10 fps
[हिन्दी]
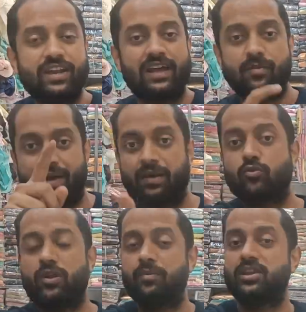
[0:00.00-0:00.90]
आर्टिकल है मैंने
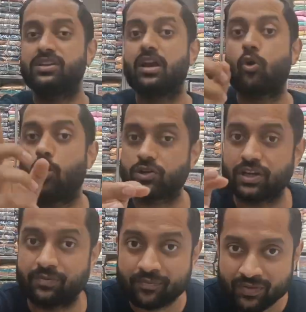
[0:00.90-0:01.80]
आपको क्या बता दिया
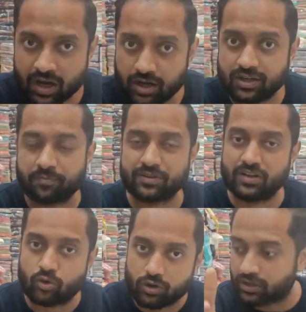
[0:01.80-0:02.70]
कॉटन हंड्रेड
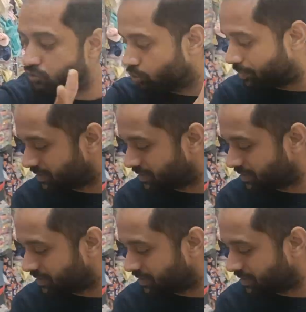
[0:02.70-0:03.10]
परसेंट कॉटन सौ